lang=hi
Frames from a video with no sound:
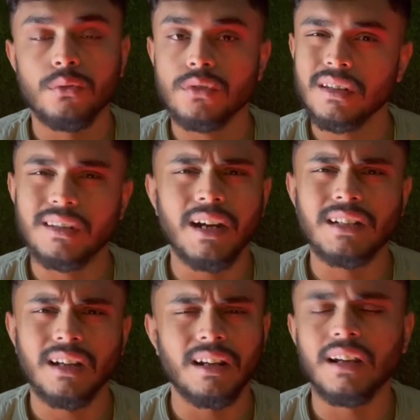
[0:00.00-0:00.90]
उसके साइड
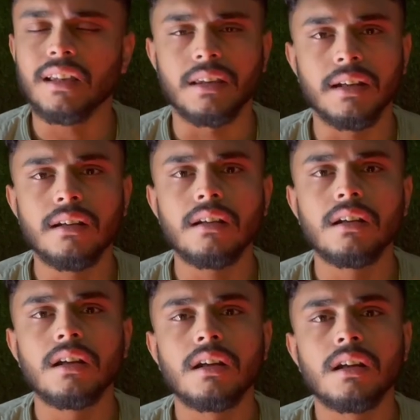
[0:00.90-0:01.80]
जाने लगते हैं
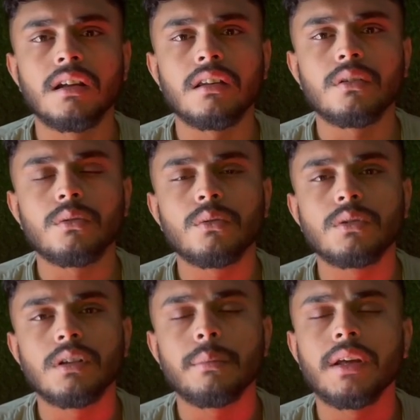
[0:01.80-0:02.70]
तो
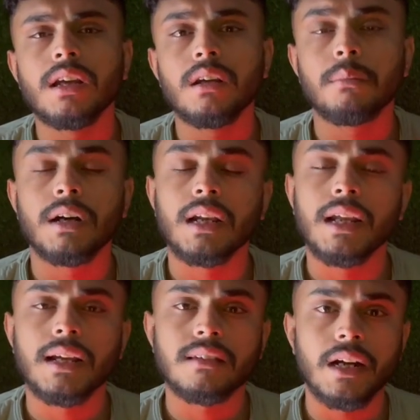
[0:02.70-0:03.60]
जब ये बंगले
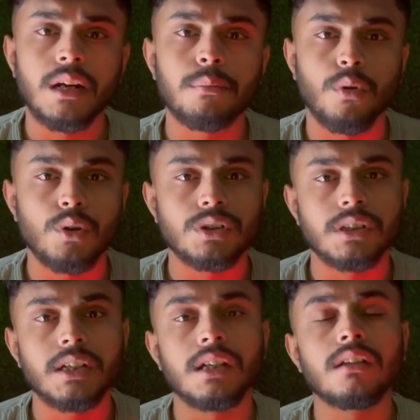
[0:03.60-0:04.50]
के साइड पहुंचते
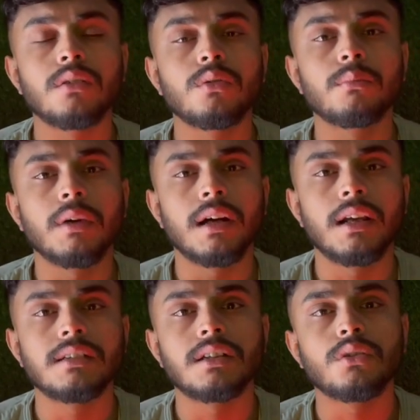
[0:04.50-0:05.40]
हैं तो
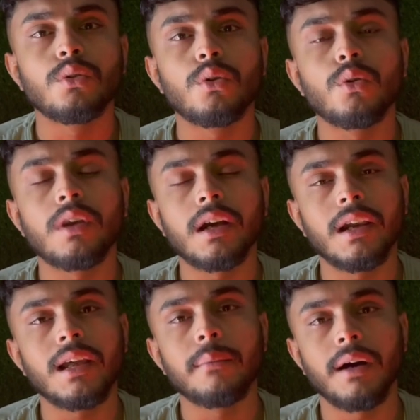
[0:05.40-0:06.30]
बंगले से दो लोग
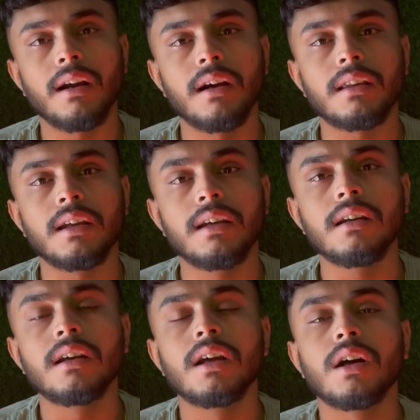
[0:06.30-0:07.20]
निकल के बाहर आते हैं
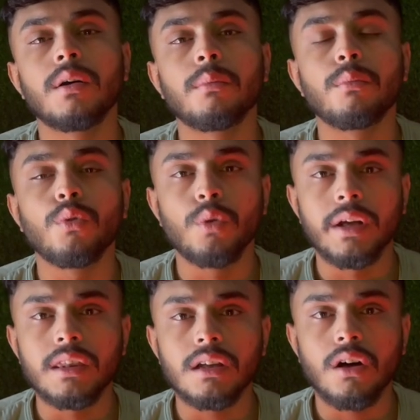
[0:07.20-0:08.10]

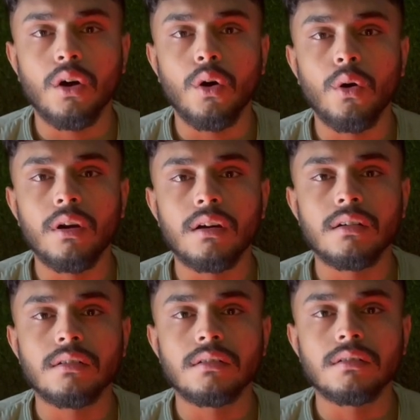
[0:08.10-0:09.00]
मोहित और
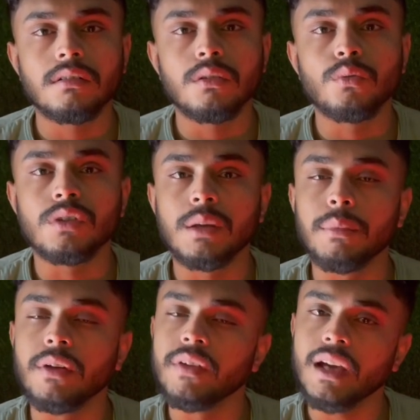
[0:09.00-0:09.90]
उसकी
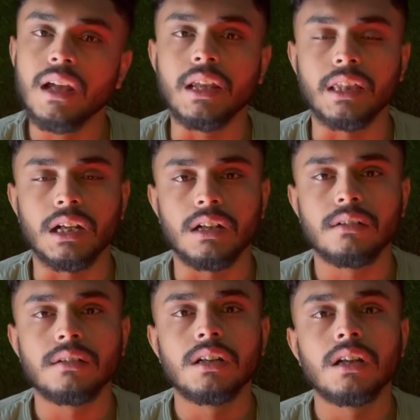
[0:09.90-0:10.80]
बीवी अनीता
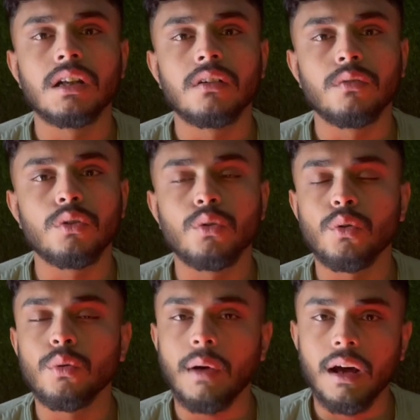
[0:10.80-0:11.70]
वो
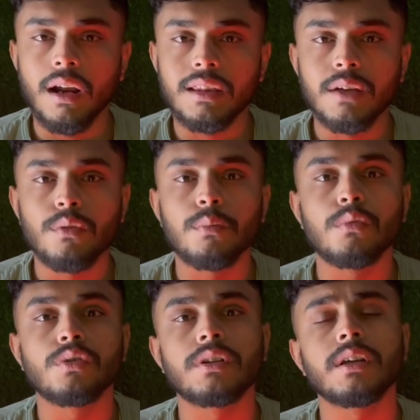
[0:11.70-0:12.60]
दोनों बाहर आते हैं वो
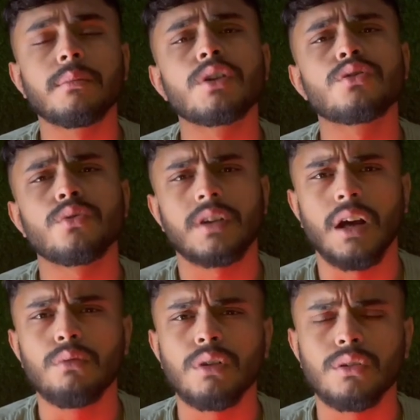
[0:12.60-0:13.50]
पूछते हैं बच्चों क्या
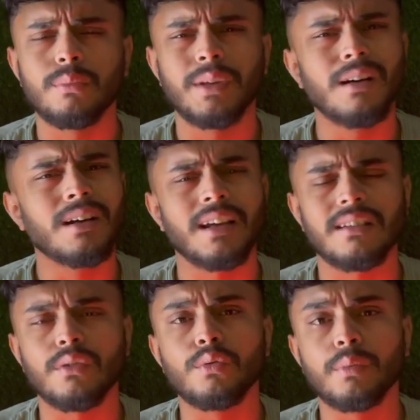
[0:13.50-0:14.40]
हुआ तुम यहाँ
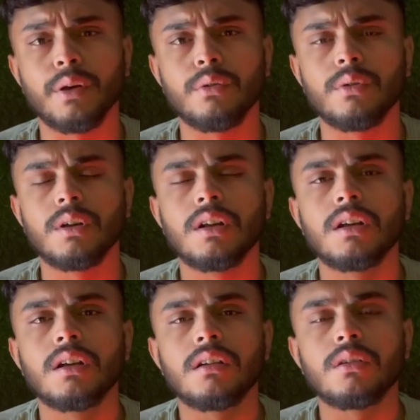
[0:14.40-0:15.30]
कैसे घूम रहे हो
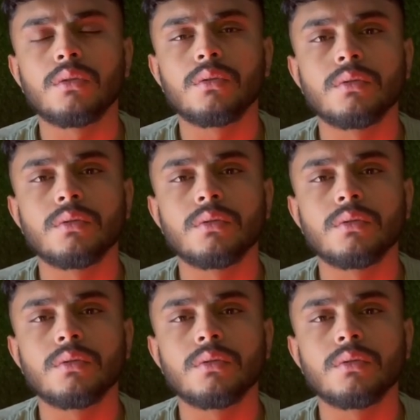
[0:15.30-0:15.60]
तो